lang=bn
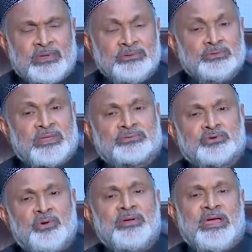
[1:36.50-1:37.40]
কিন্তু তার
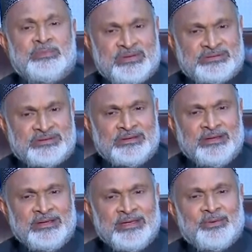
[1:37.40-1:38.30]
সংখ্যাই বেশি
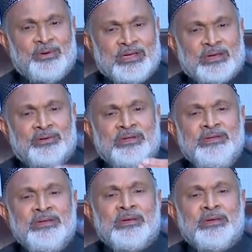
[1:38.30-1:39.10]
ওই কারণে